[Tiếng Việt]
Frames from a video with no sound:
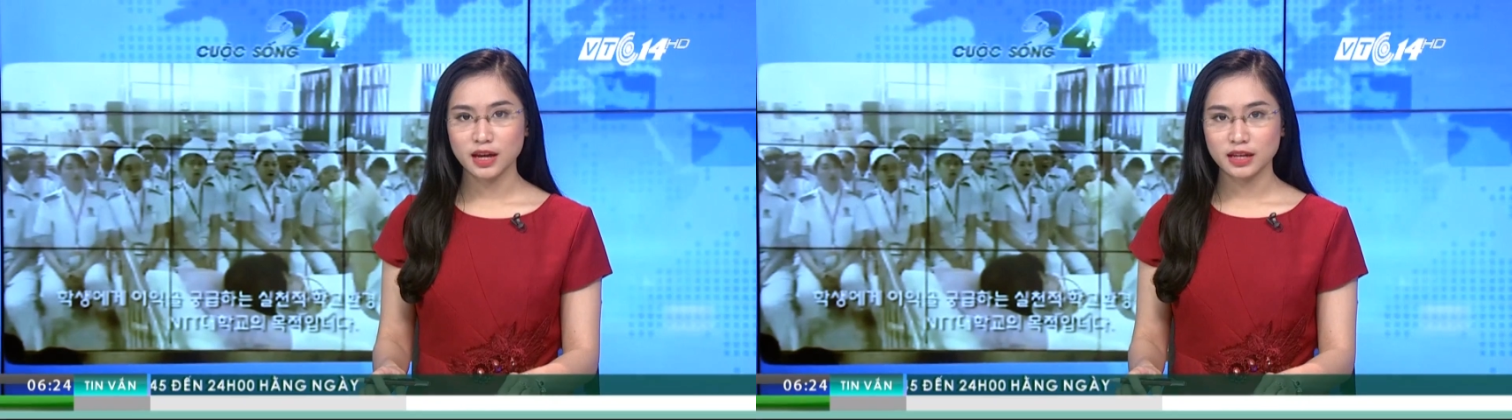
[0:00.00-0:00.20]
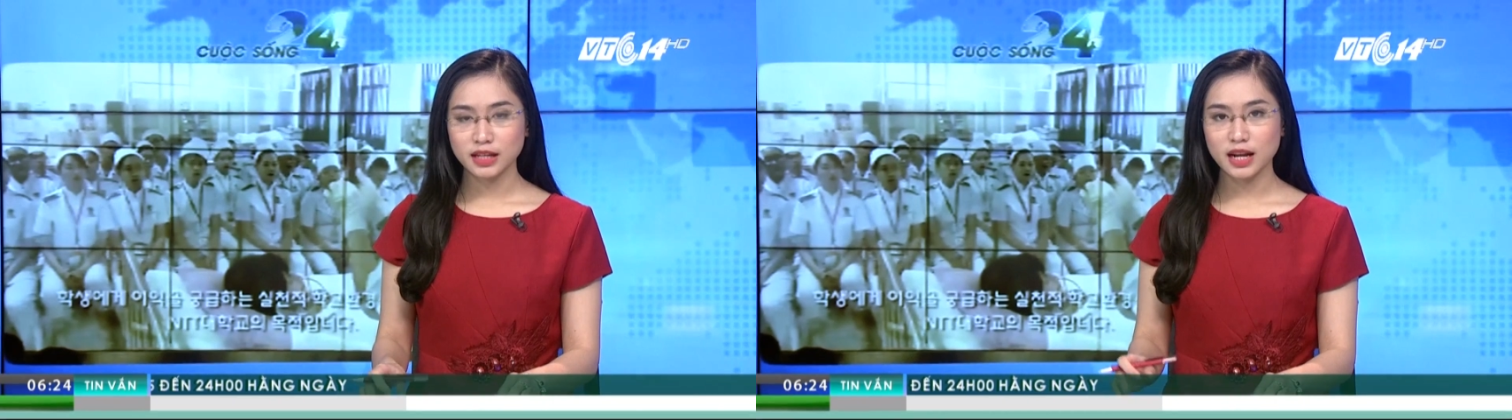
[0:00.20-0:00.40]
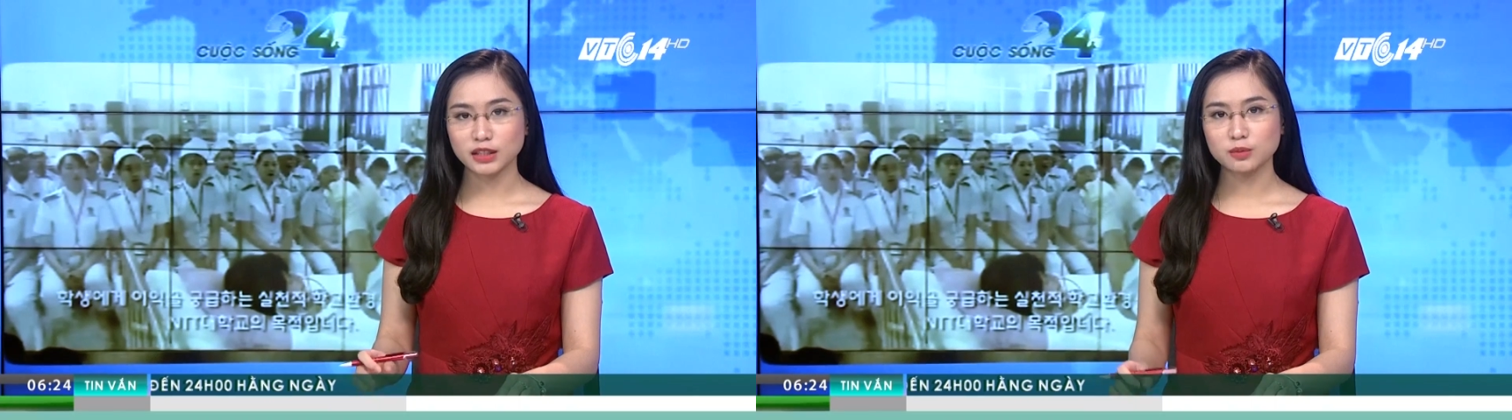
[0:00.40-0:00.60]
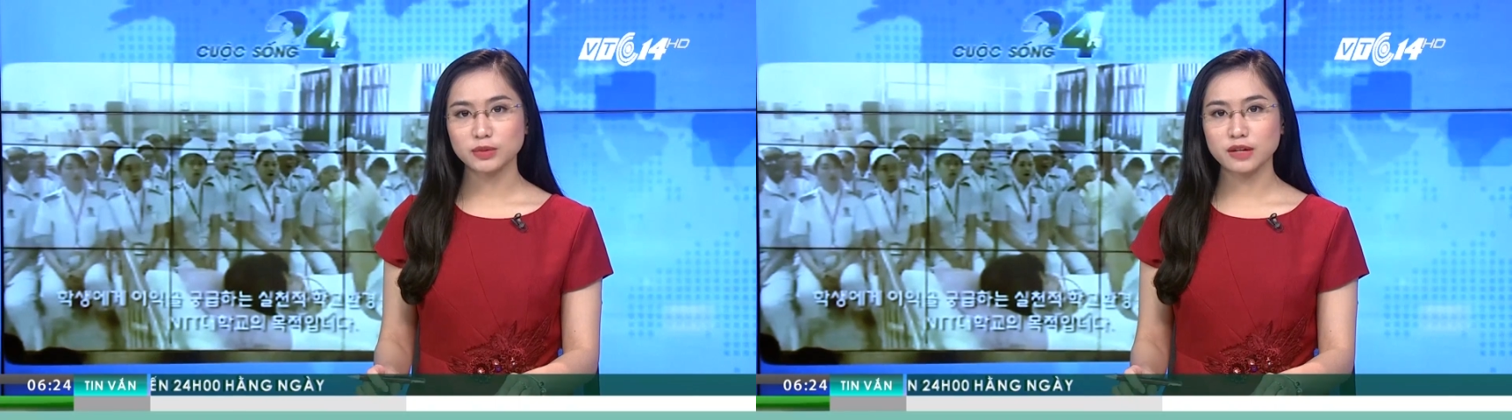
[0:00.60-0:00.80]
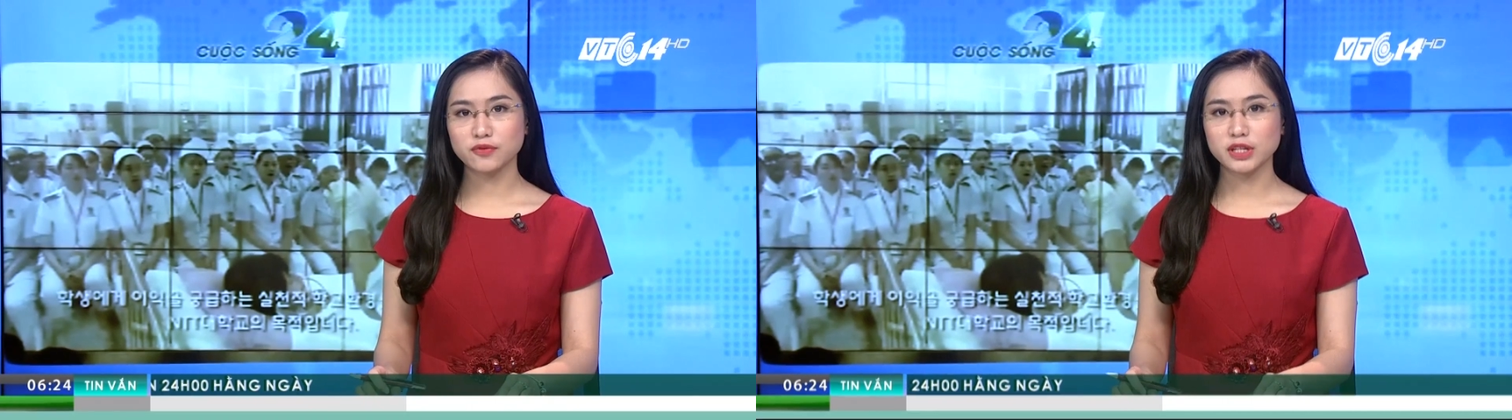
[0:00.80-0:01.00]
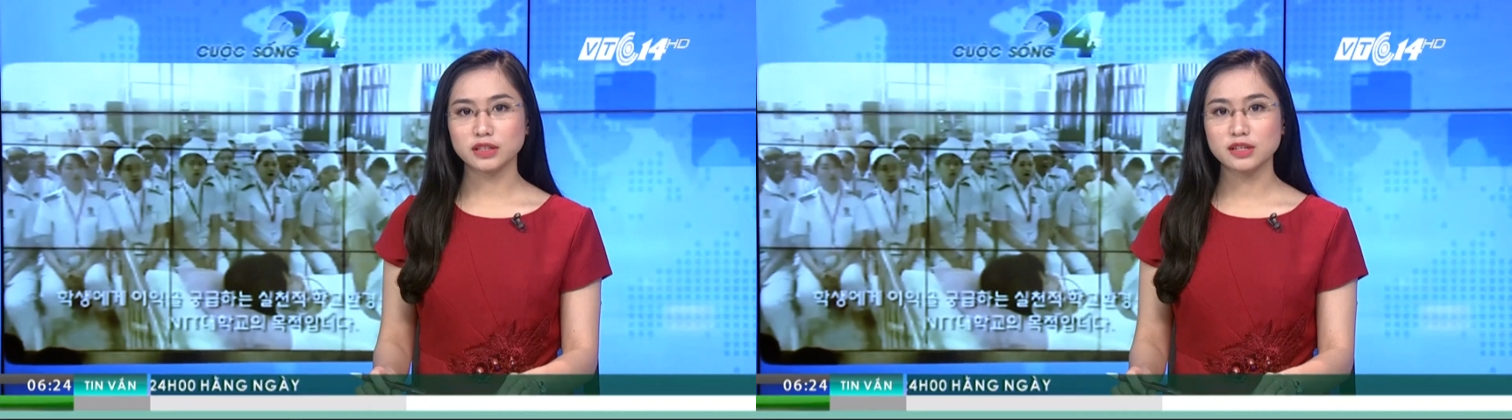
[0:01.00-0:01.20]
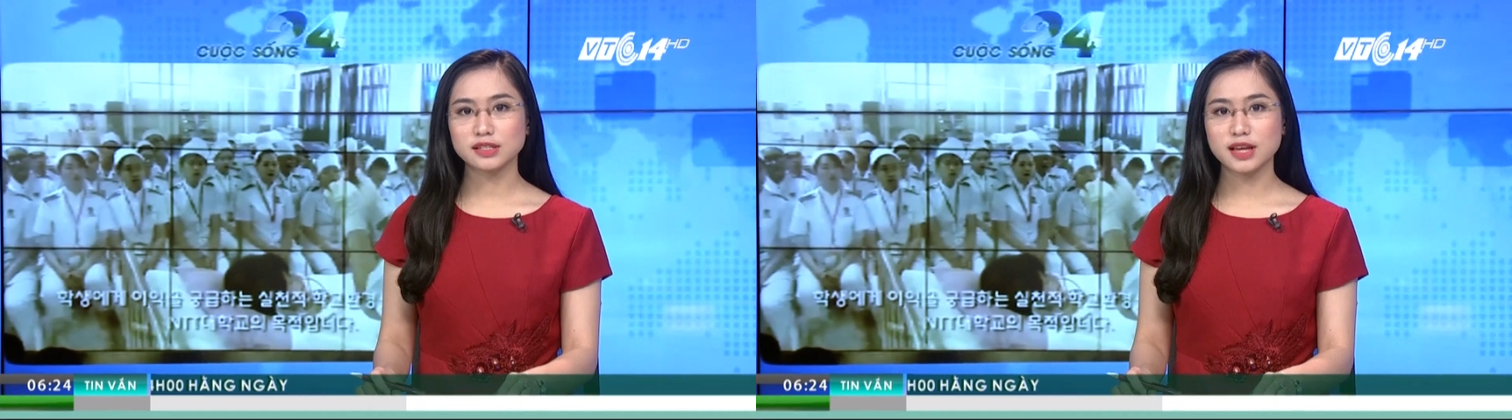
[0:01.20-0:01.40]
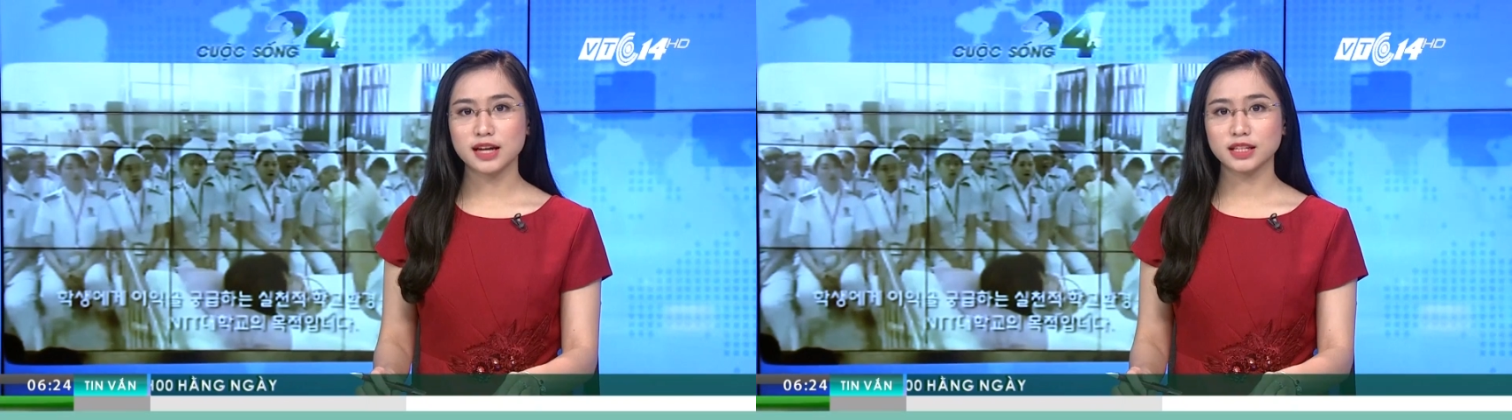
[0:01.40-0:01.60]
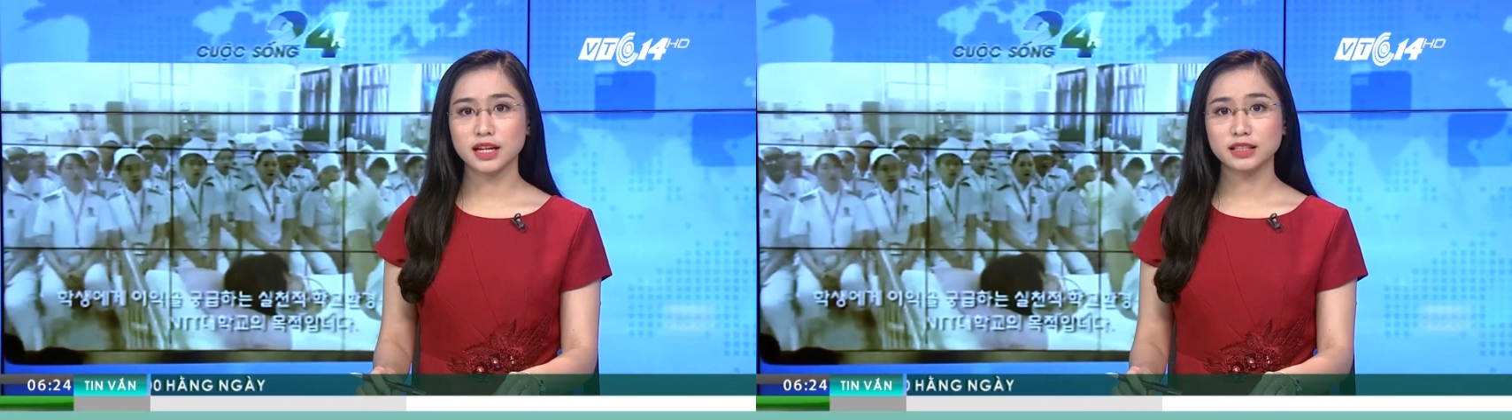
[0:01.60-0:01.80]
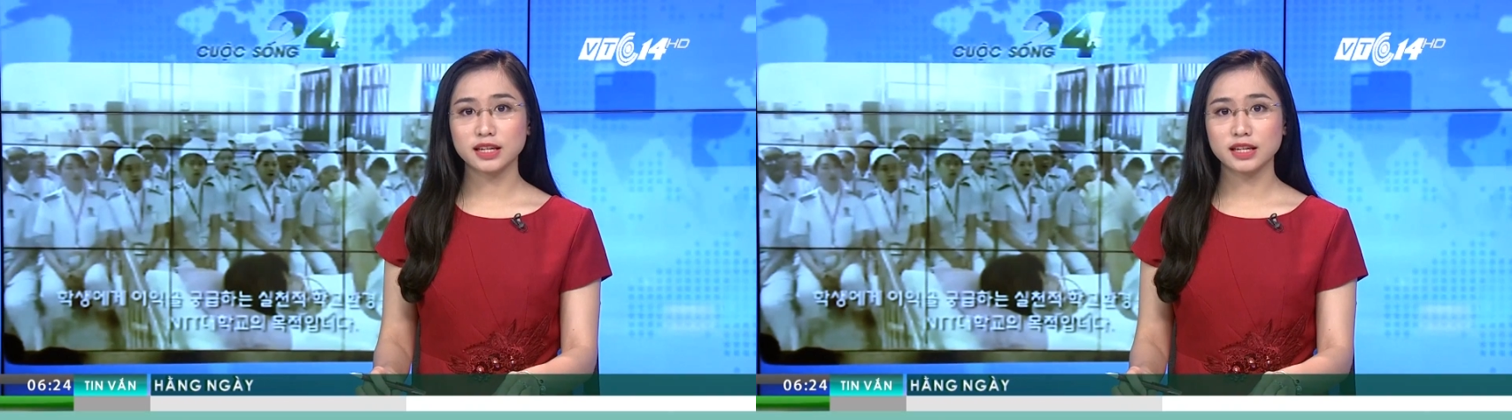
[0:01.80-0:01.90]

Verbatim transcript: Đây là thông tin vừa được đưa ra tại lễ ký